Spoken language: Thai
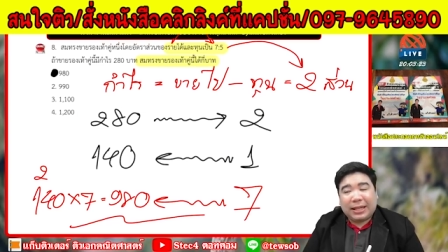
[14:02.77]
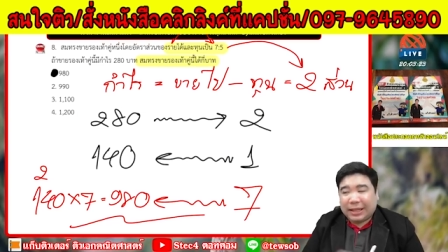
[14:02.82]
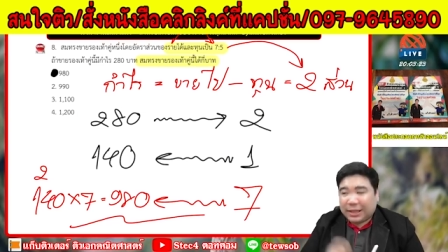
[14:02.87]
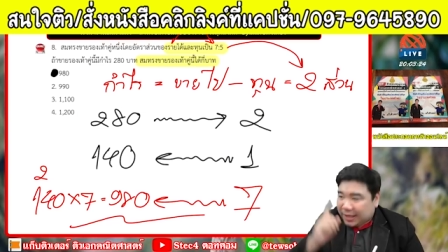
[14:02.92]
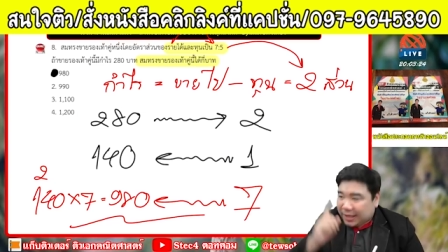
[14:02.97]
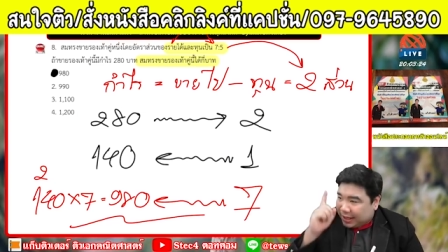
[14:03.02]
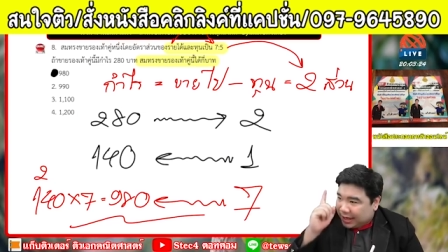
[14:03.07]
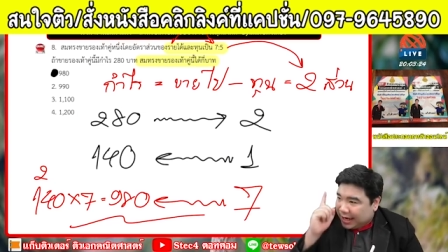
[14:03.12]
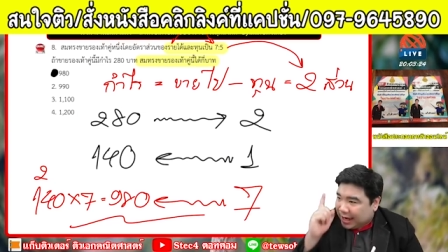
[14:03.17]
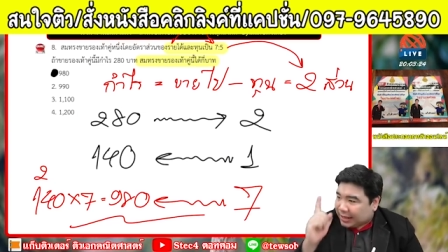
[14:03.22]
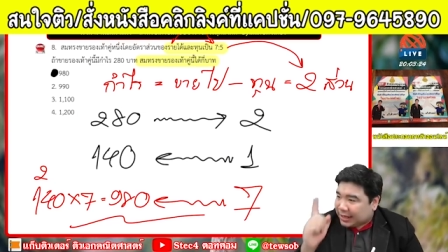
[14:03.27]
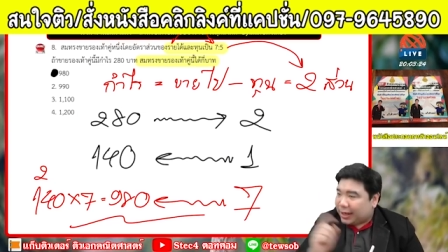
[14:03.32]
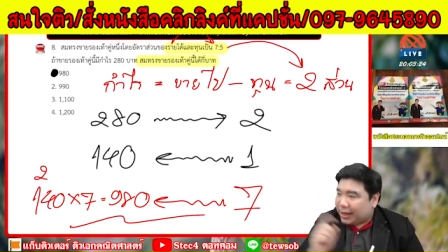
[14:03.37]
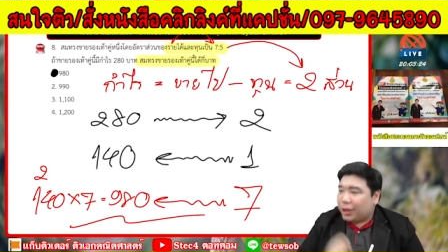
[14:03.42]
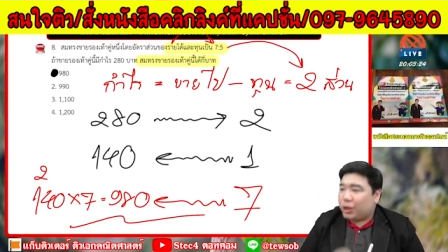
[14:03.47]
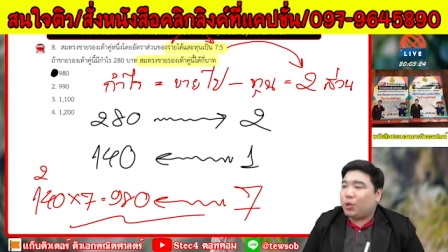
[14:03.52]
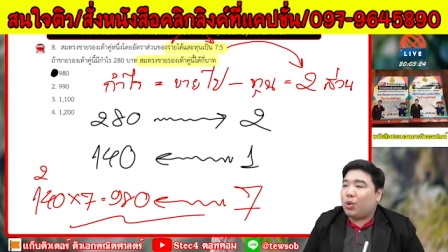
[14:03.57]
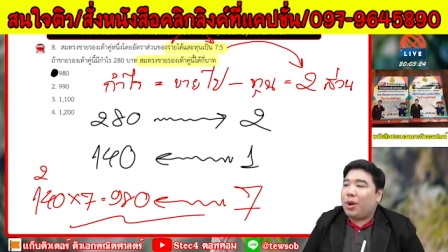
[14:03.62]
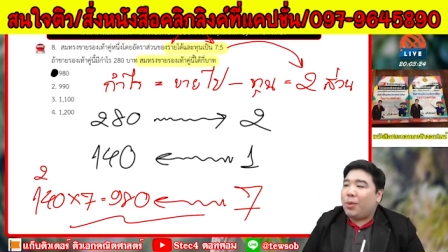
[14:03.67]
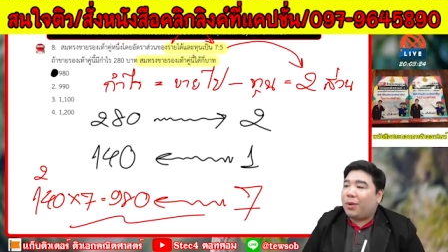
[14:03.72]
แต่สิ่งที่อาจารย์จะ
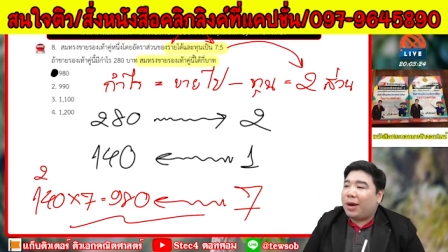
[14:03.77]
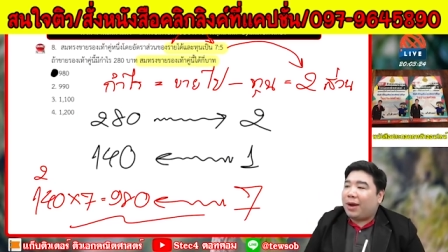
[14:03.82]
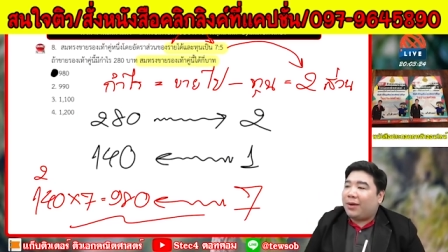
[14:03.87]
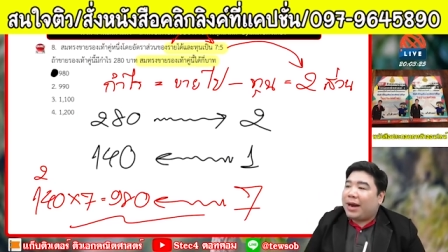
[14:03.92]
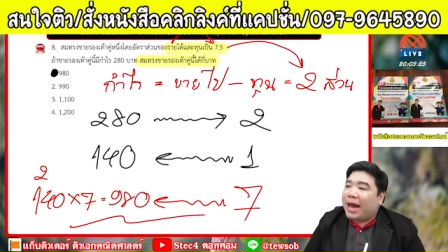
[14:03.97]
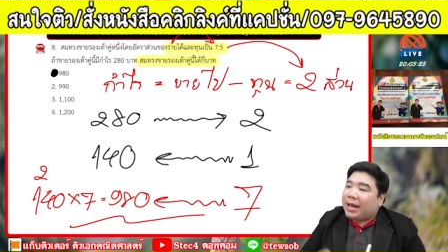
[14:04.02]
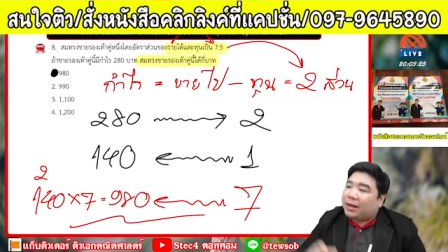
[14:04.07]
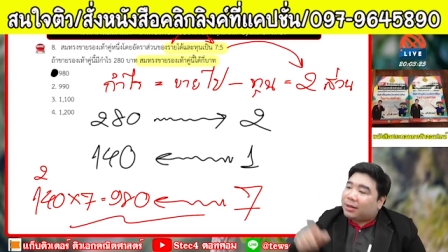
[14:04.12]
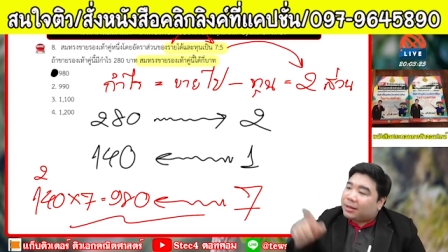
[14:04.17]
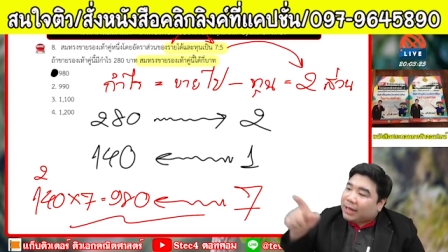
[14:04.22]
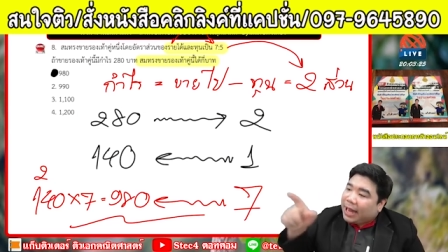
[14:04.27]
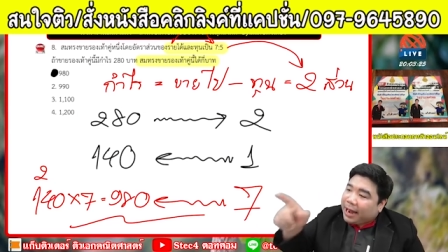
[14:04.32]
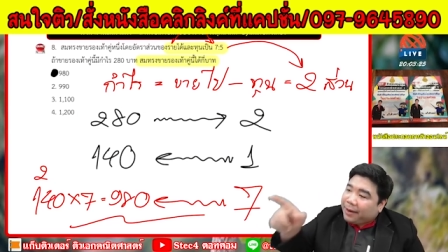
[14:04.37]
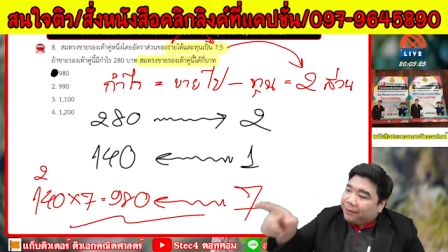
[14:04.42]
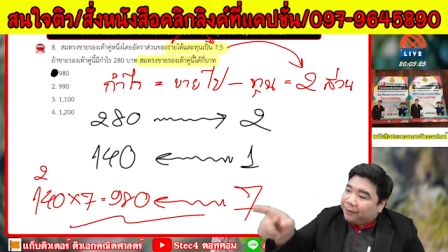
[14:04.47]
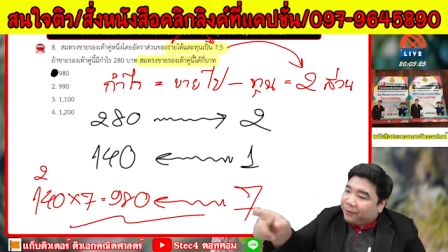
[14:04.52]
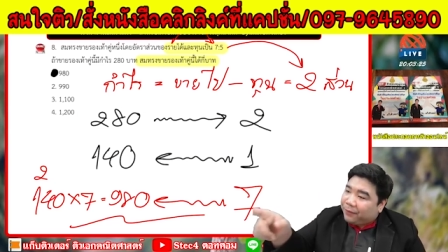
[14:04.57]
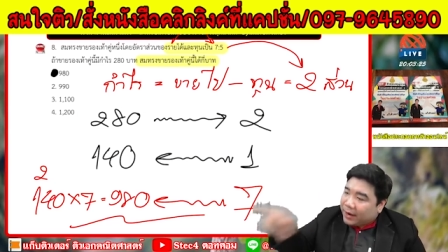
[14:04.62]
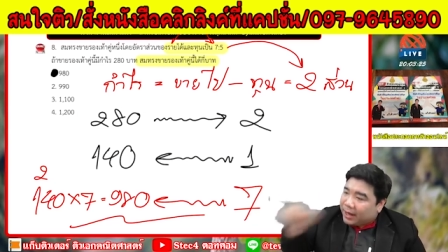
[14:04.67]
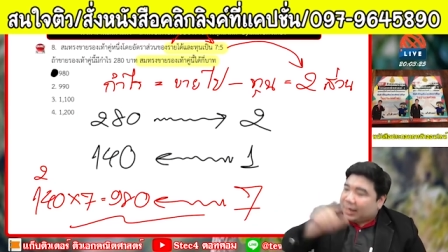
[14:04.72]
ช่วยพวกเราได้คือการ
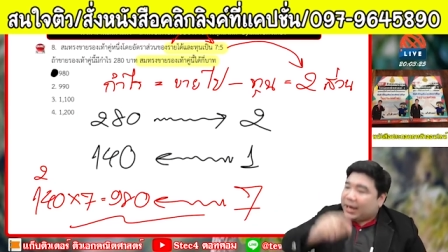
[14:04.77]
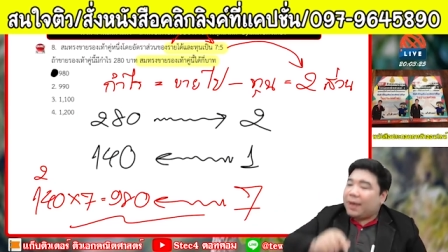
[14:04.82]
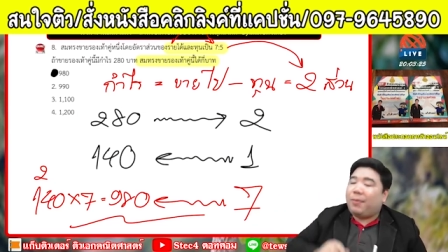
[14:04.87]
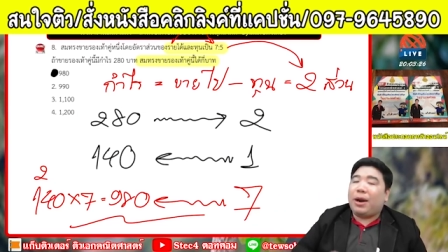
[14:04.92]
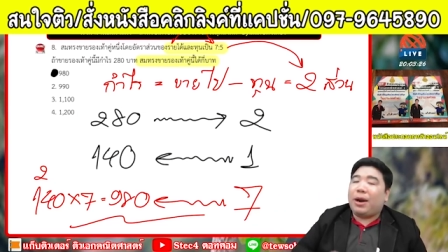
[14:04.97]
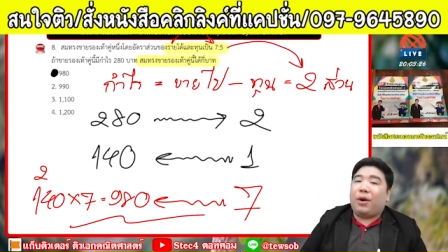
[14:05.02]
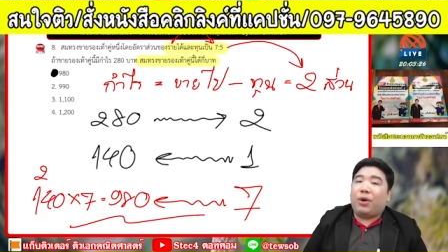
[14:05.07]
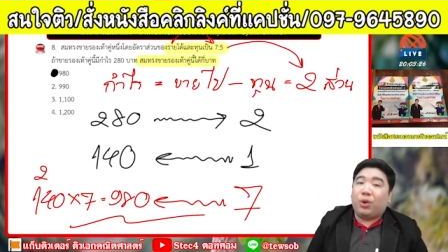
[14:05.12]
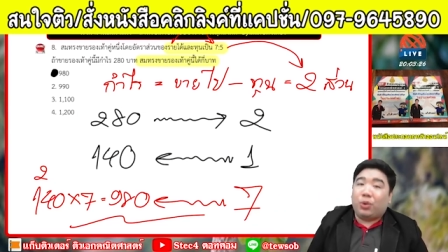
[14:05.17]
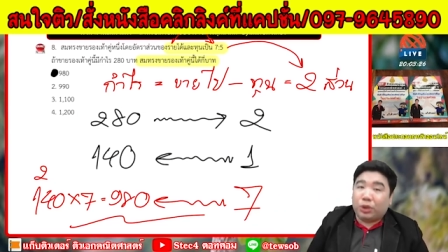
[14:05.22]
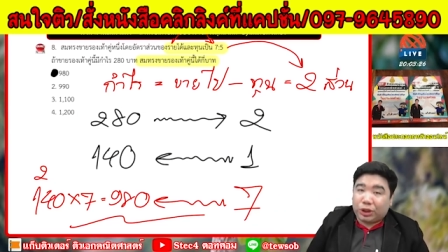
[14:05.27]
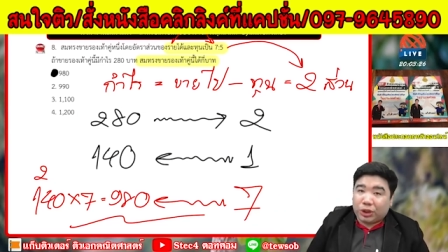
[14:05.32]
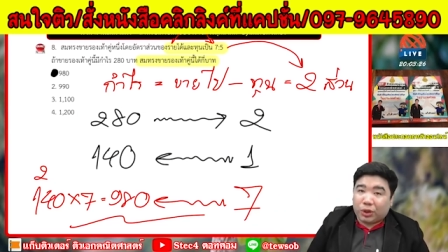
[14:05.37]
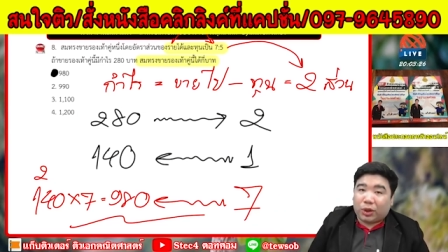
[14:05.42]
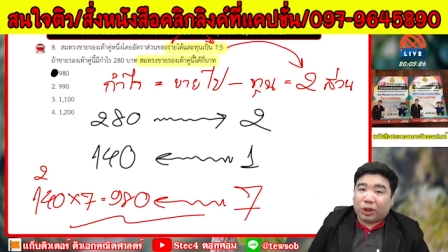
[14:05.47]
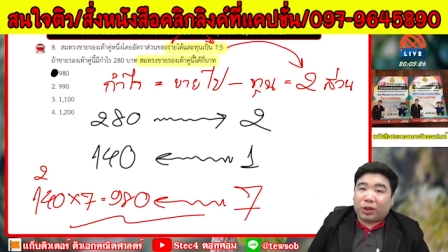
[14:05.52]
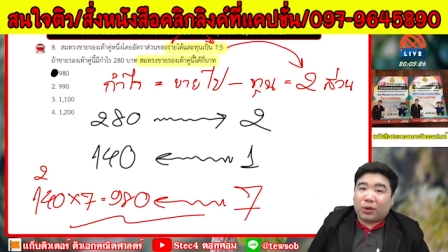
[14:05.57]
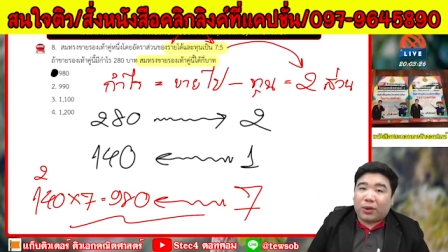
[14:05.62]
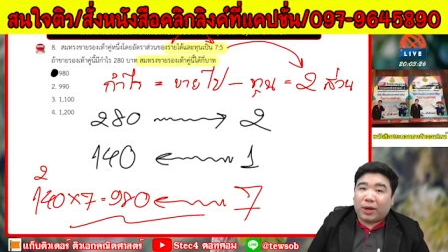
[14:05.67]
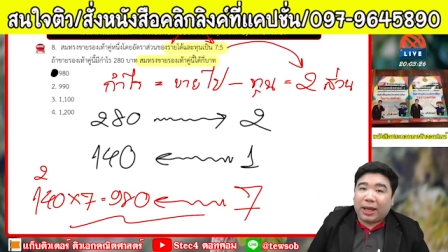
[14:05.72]
ฝึกให้พวกเราดูโจท
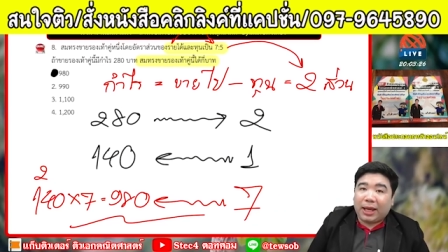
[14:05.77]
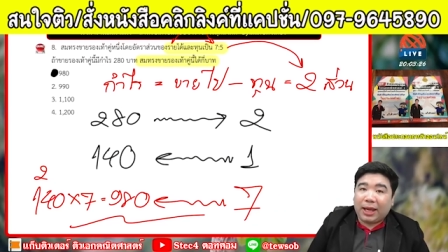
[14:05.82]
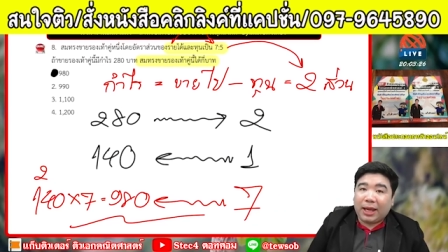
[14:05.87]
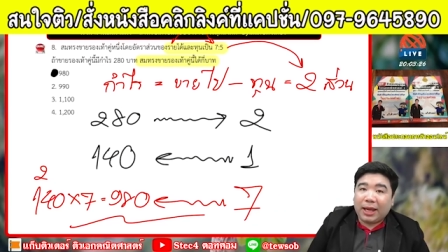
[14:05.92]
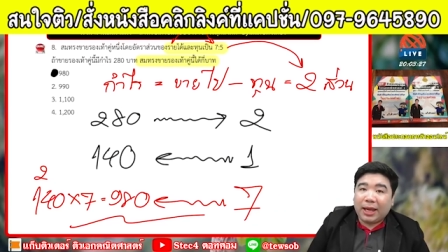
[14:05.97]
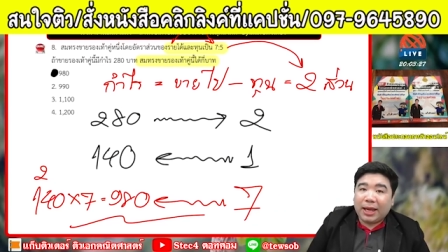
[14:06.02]
ย์ตรงนี้